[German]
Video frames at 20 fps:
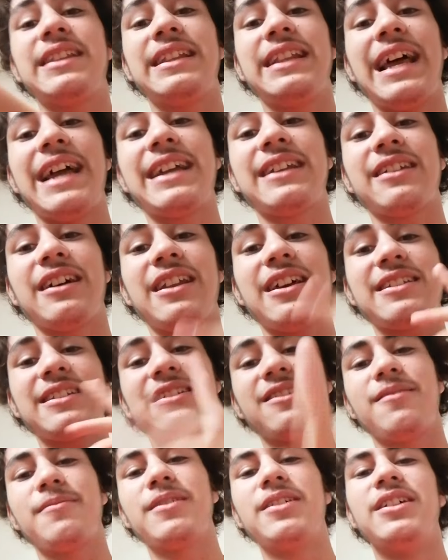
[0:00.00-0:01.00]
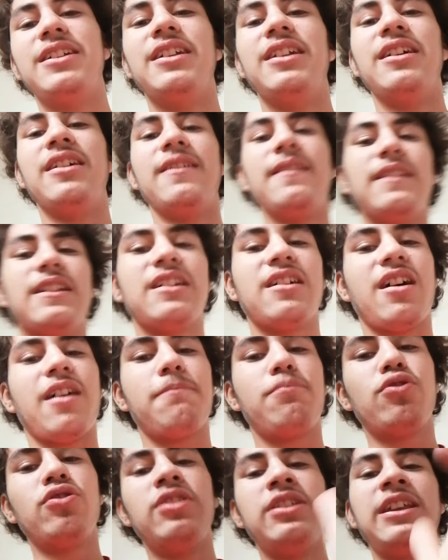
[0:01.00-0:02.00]
ein Like da, lasst ein
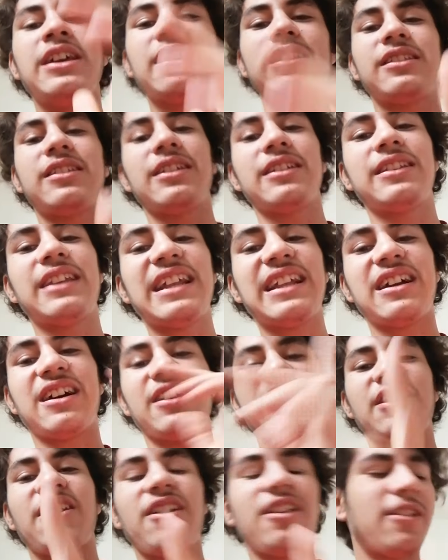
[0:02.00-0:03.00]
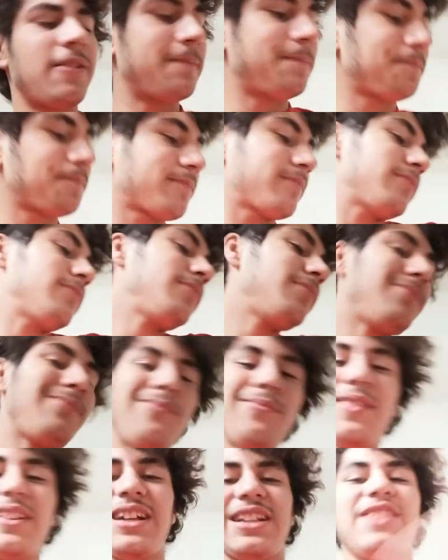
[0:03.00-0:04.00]
abonniert den Kanal.
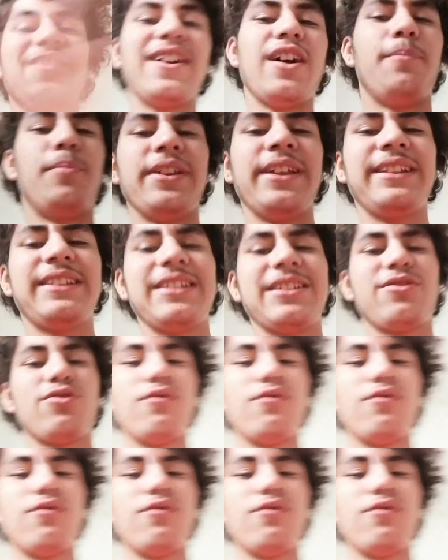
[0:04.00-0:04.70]
Zwei Abonnenten